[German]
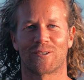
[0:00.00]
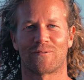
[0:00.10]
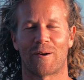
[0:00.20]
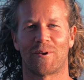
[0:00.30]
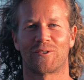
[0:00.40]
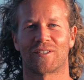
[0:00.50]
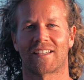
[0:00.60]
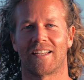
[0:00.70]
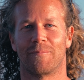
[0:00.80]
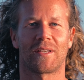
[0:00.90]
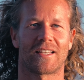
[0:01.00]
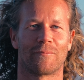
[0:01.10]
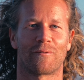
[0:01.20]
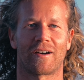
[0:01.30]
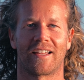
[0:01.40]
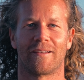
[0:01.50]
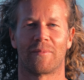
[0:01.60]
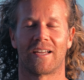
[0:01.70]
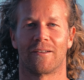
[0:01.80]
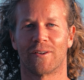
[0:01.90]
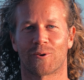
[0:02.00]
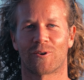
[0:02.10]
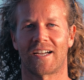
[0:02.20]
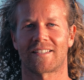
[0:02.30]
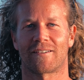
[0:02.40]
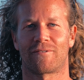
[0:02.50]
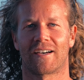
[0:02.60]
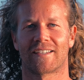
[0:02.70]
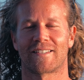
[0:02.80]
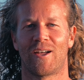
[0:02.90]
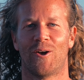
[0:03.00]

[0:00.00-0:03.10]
zwar möchte ich euch gerne mitnehmen auf eine meiner Wilco Kitesafaris